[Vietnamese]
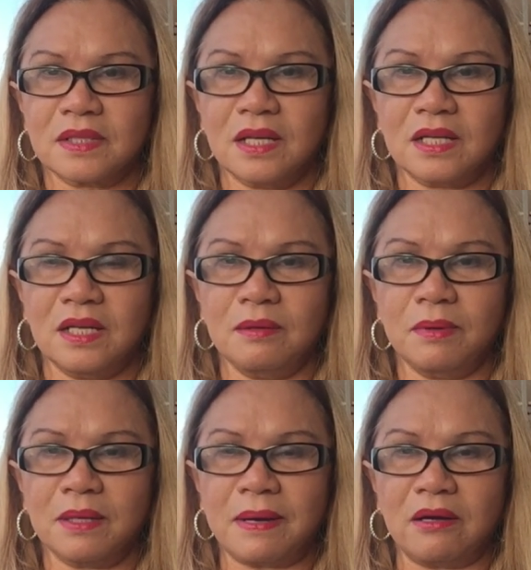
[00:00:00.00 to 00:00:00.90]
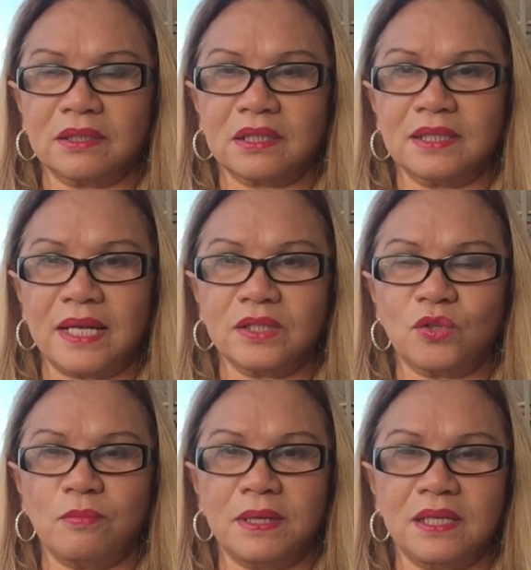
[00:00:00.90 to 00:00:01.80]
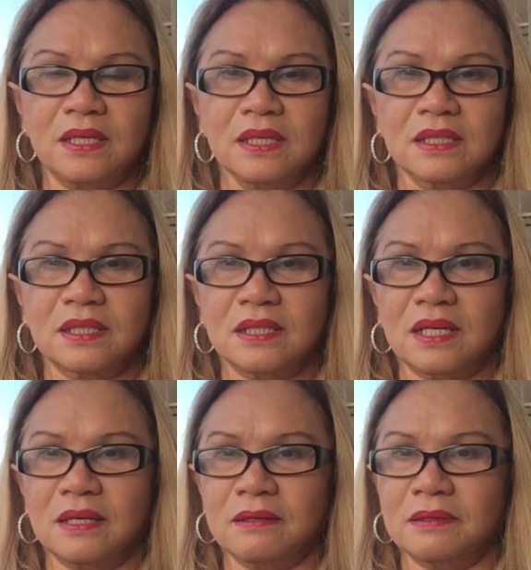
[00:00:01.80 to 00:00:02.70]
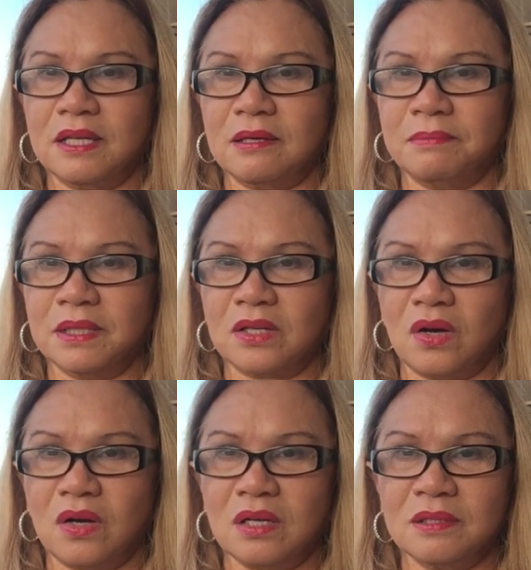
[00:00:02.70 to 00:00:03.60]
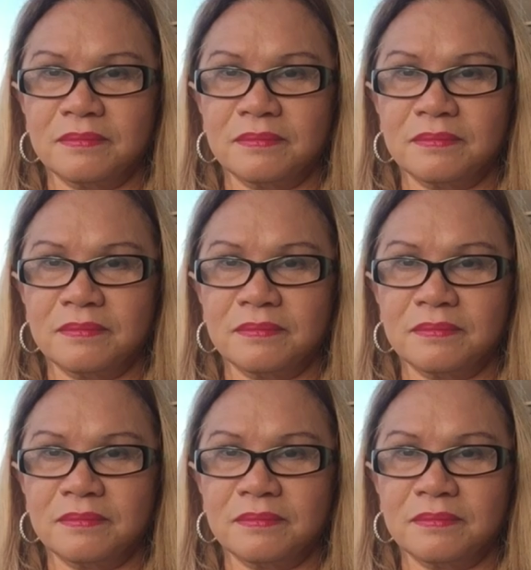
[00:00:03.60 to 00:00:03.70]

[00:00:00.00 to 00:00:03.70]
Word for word: đây nếu mà bảo tới đánh chỗ mình thì là là mình có